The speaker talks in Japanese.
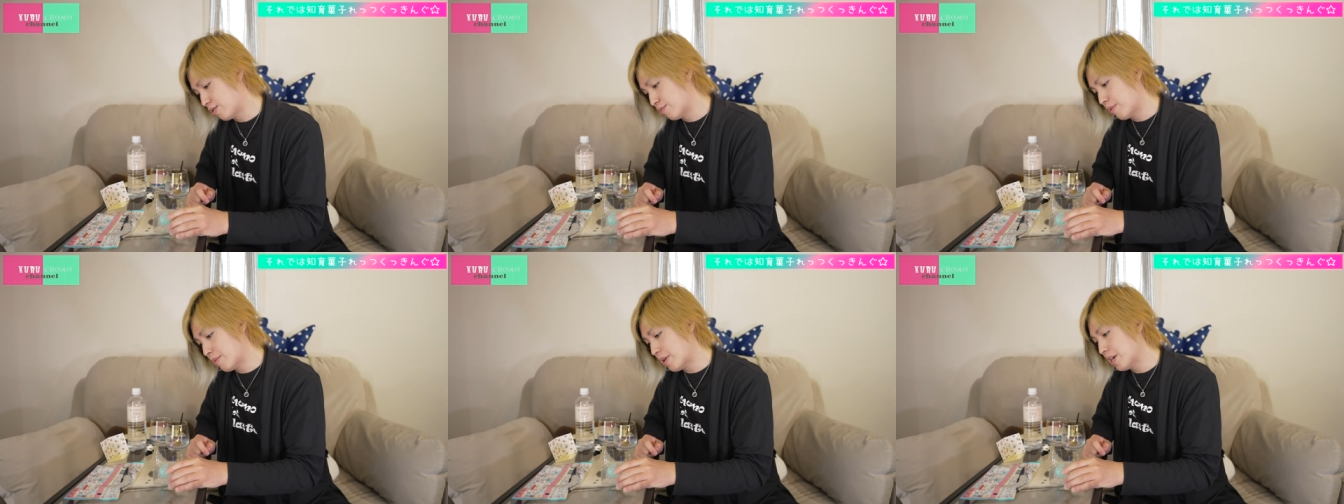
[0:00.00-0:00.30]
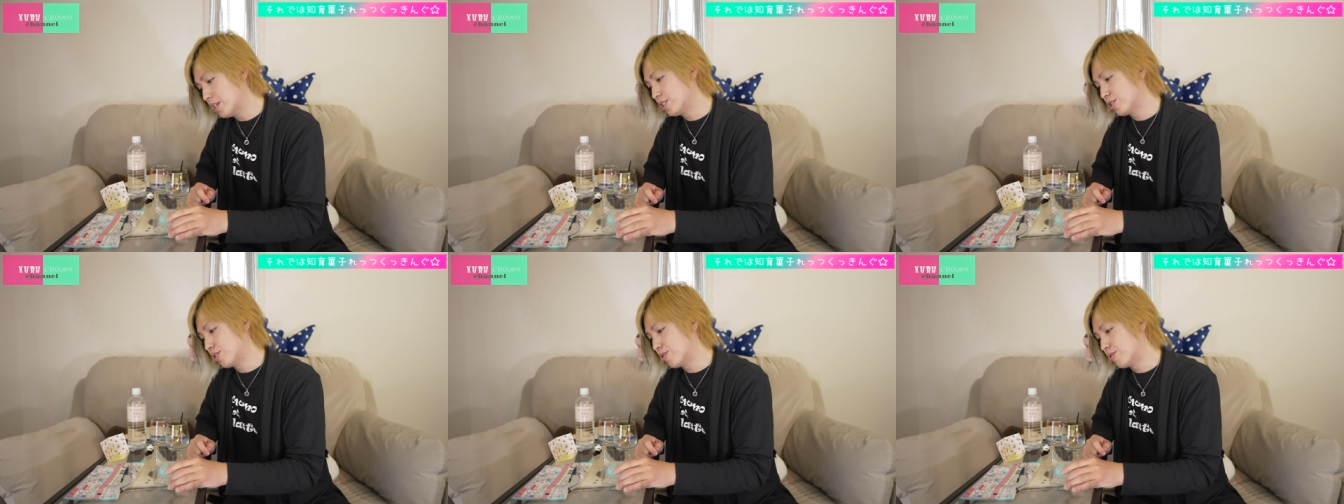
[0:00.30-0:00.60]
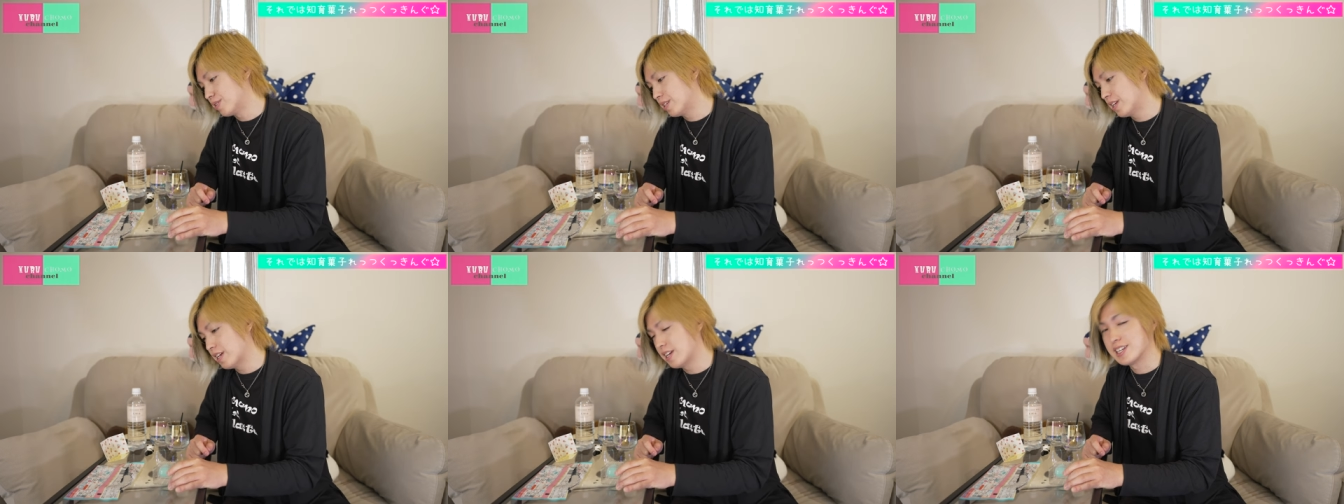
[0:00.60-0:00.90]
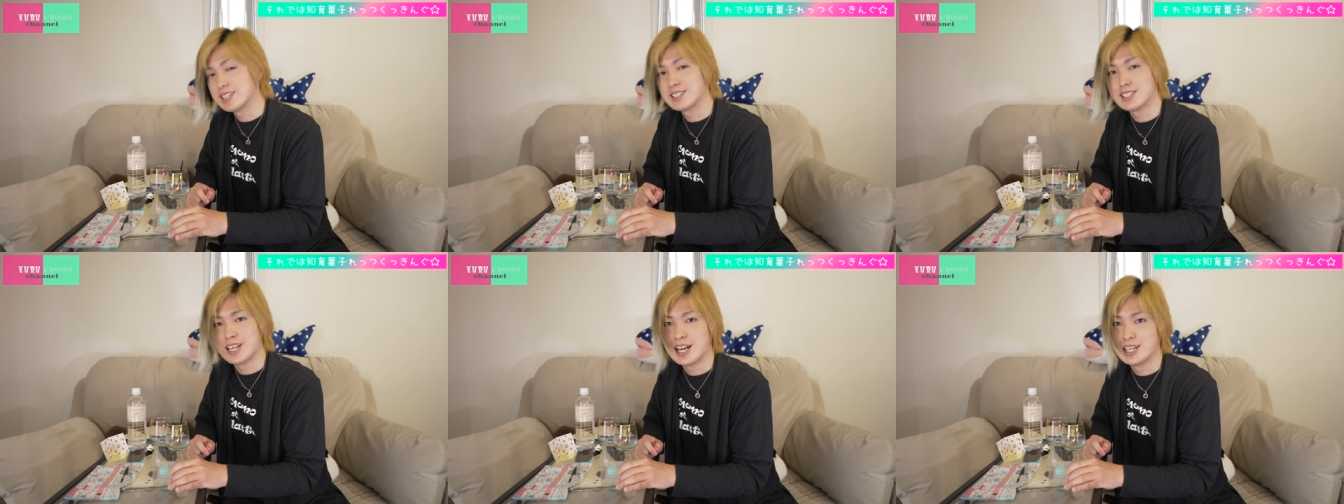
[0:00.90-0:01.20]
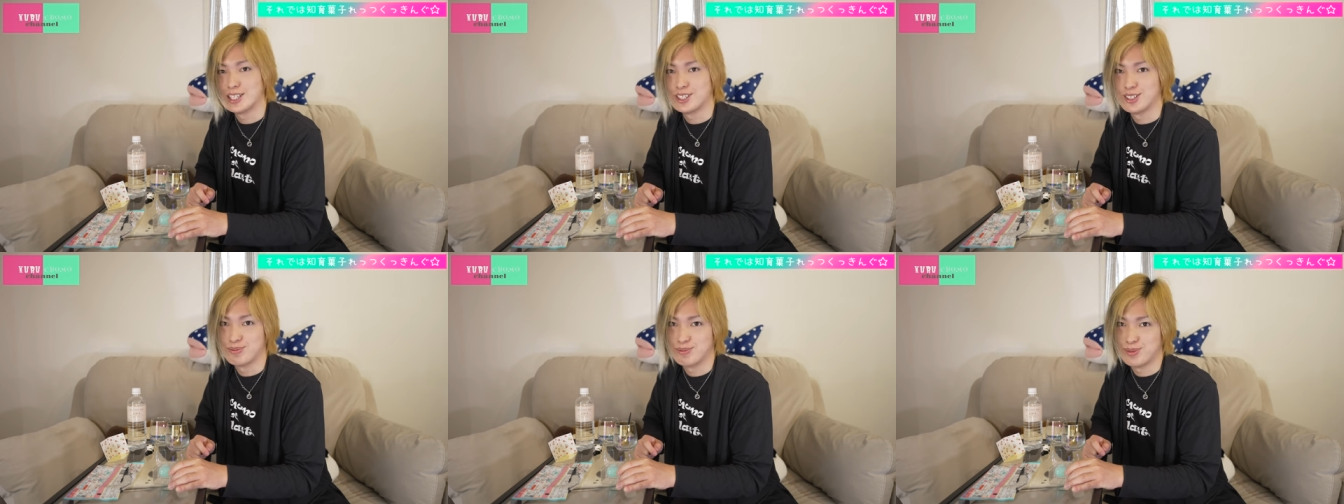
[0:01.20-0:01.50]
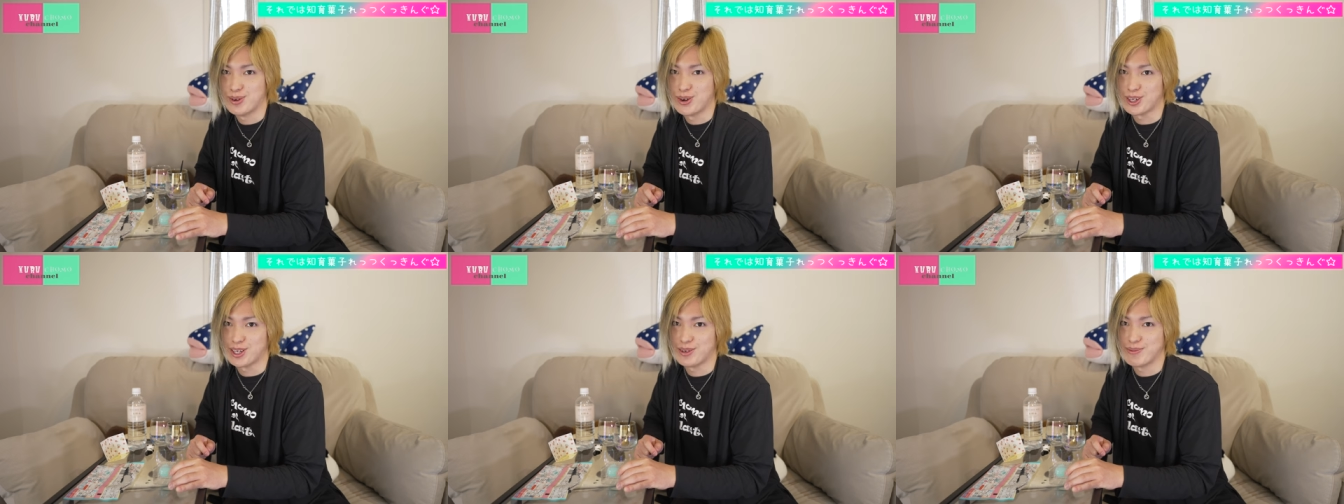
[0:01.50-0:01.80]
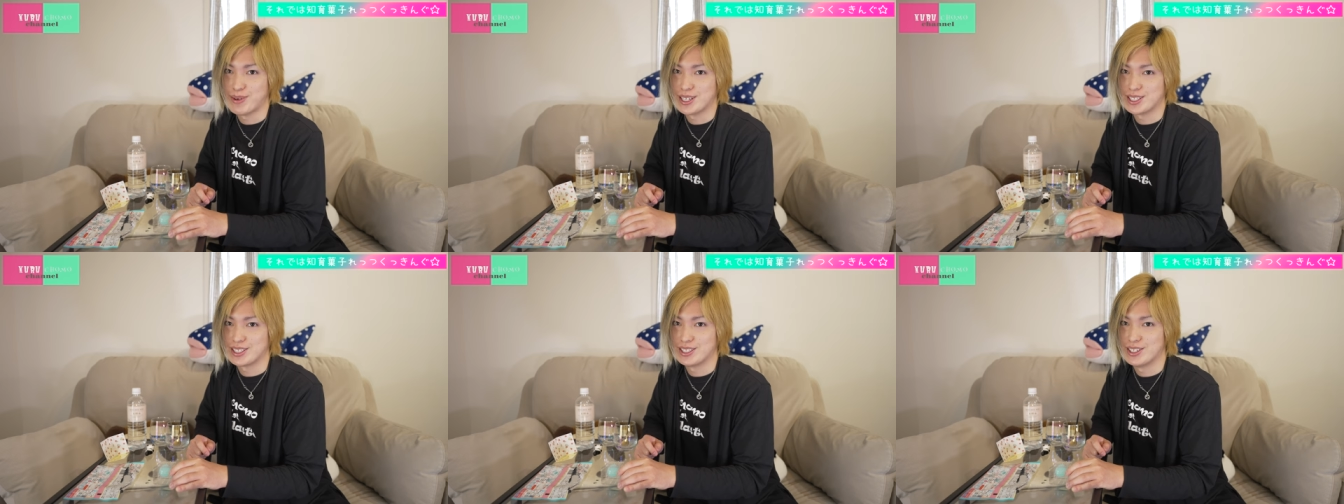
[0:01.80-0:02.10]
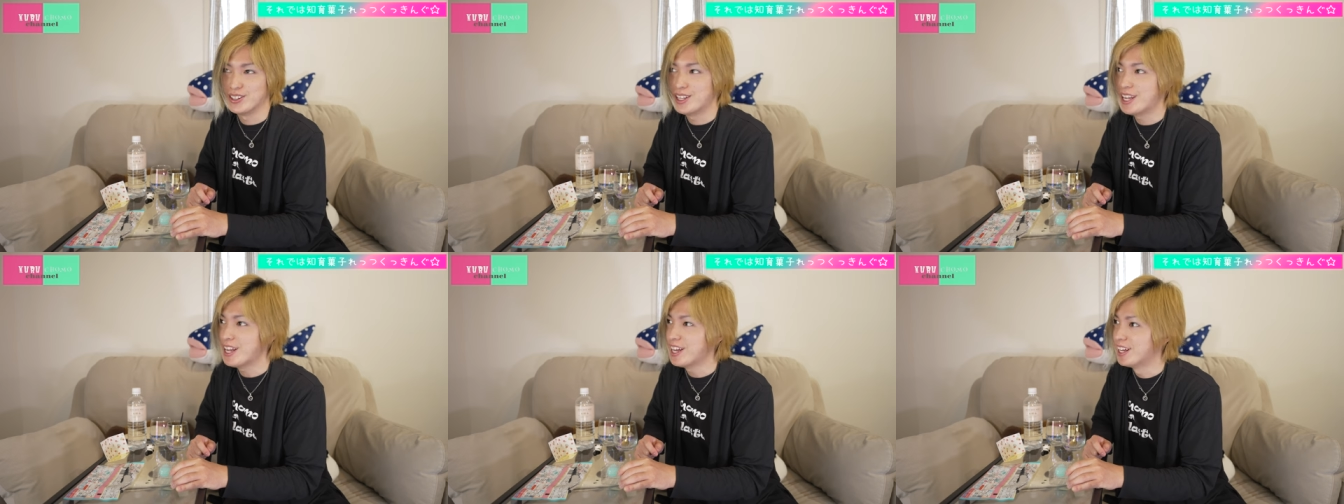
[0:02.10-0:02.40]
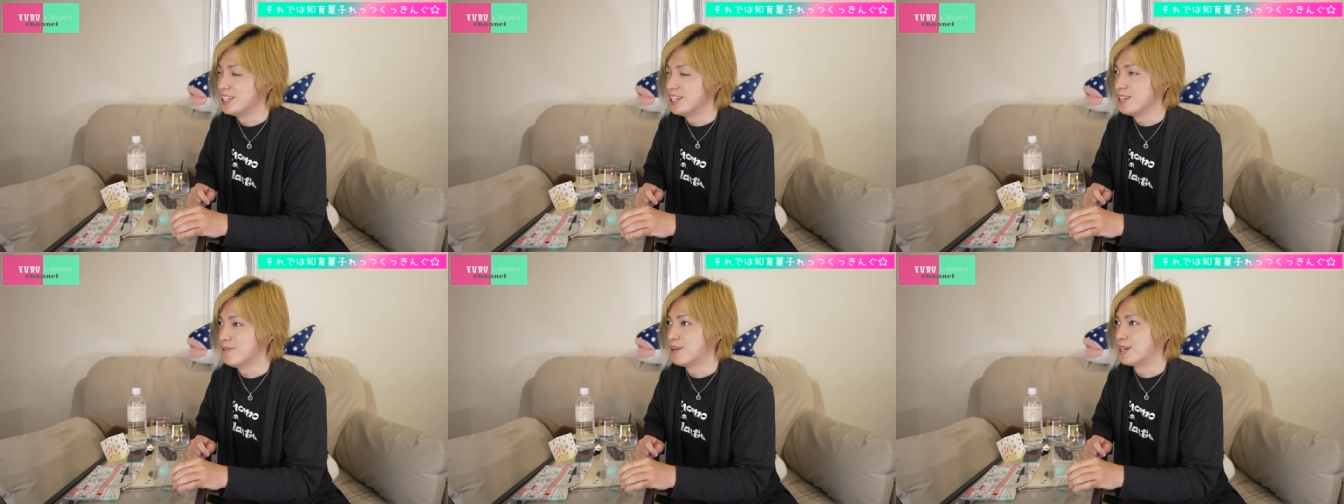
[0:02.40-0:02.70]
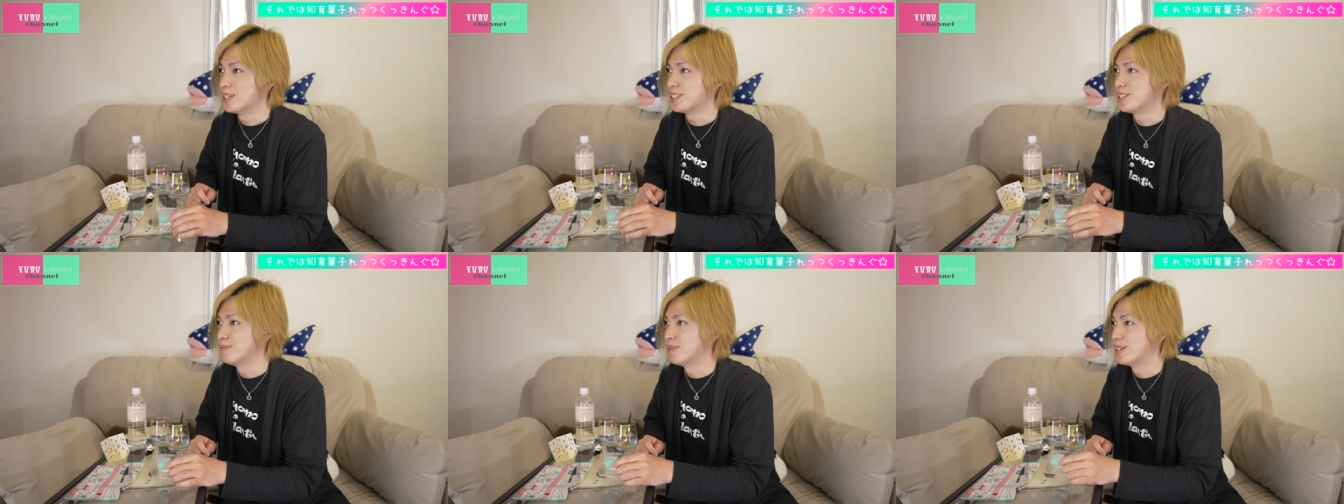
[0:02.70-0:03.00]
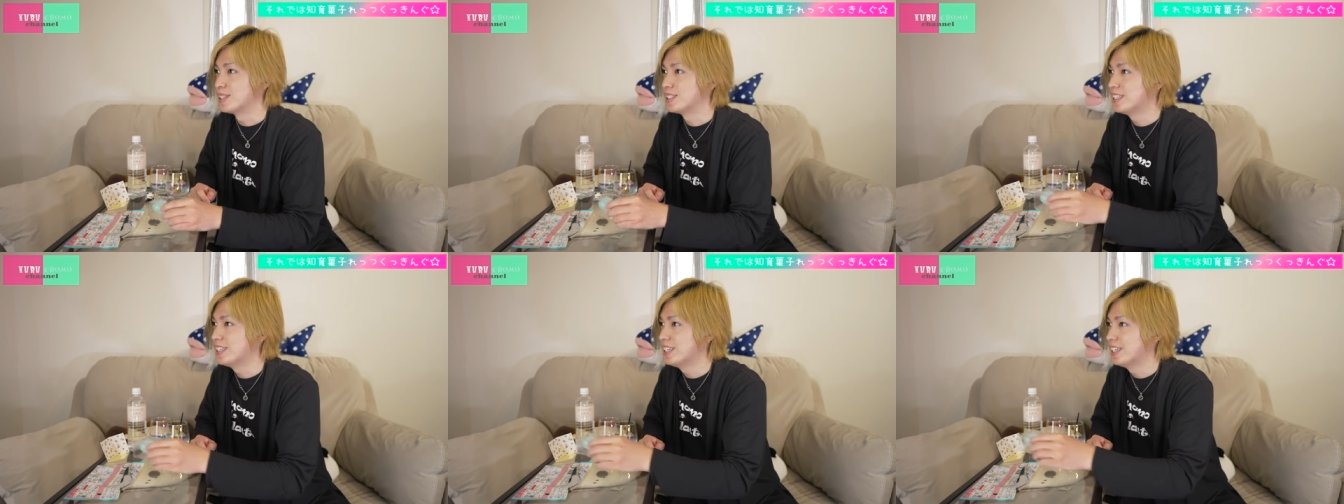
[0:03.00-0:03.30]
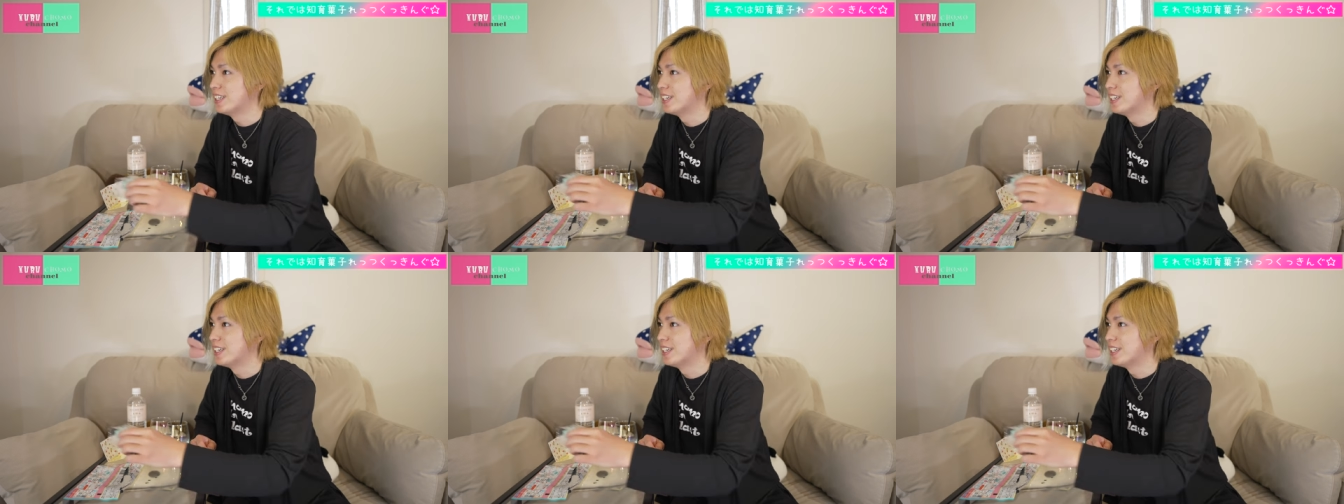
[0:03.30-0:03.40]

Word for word: このまま常温でさんじゅっぷん置きますので、今しばし